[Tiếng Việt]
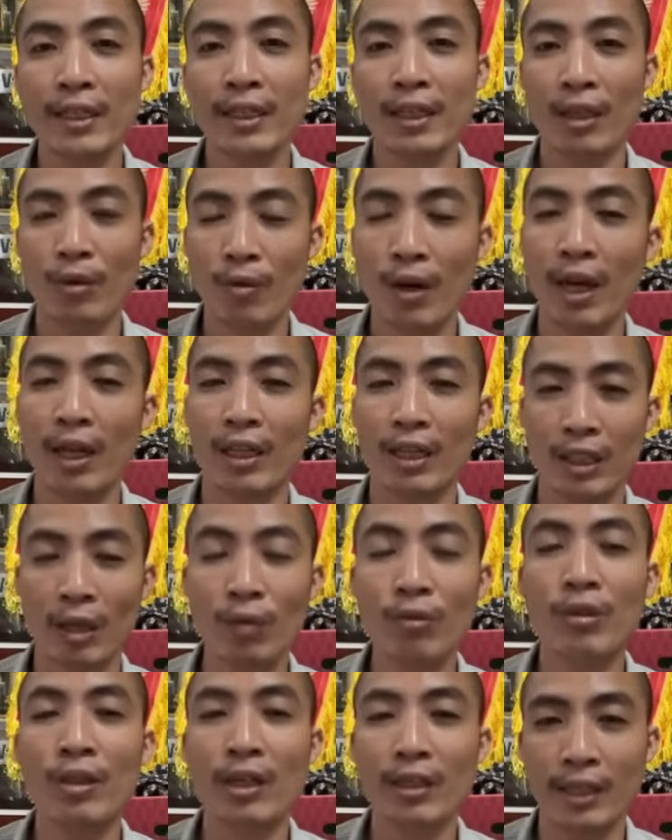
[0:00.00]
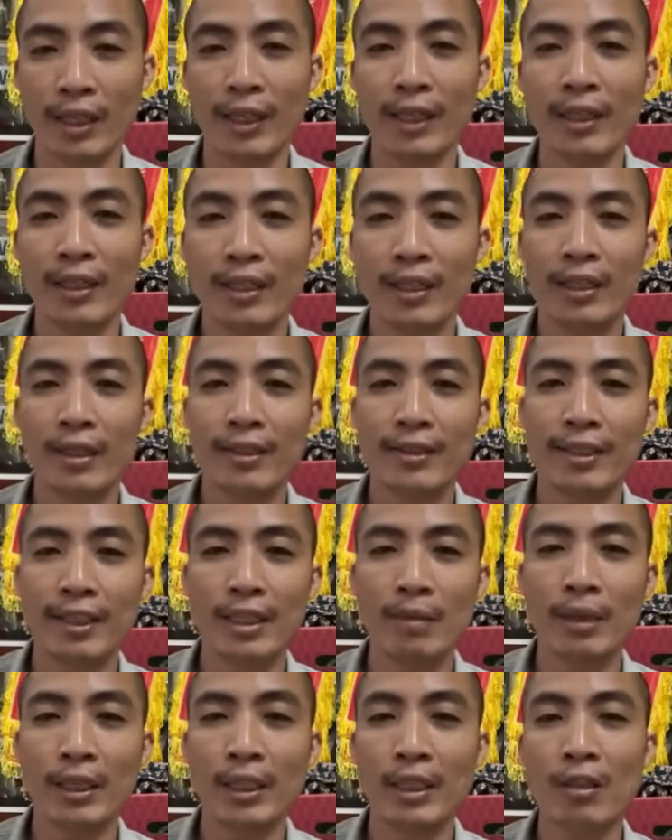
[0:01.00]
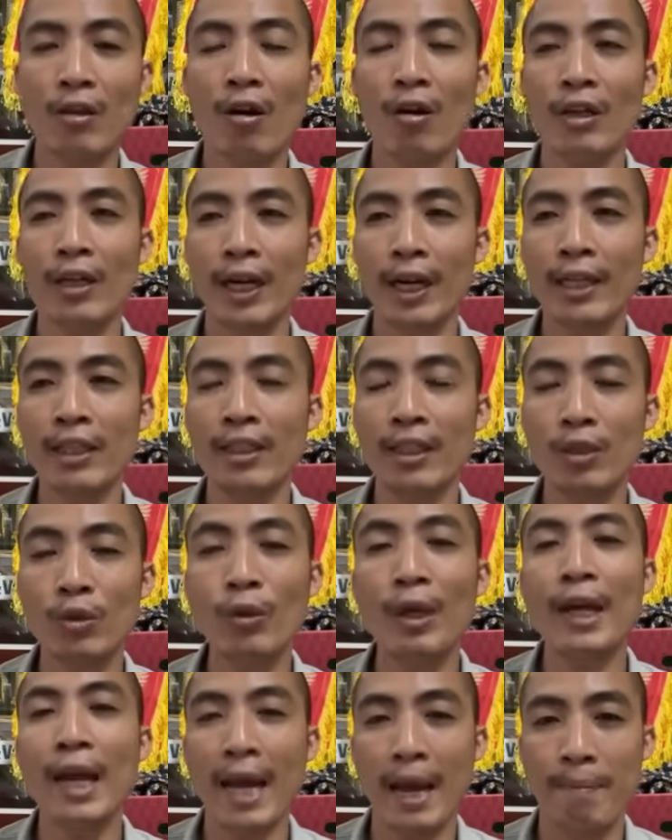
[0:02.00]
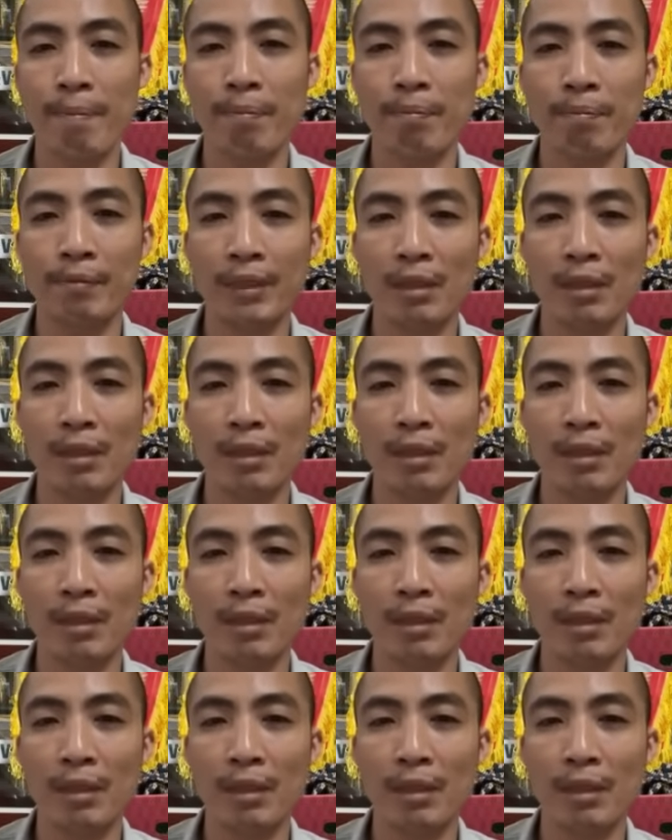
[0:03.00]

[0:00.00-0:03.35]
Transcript: đúng không ạ thông thường thế thế nhưng mà những con đấy thì tuy đẹp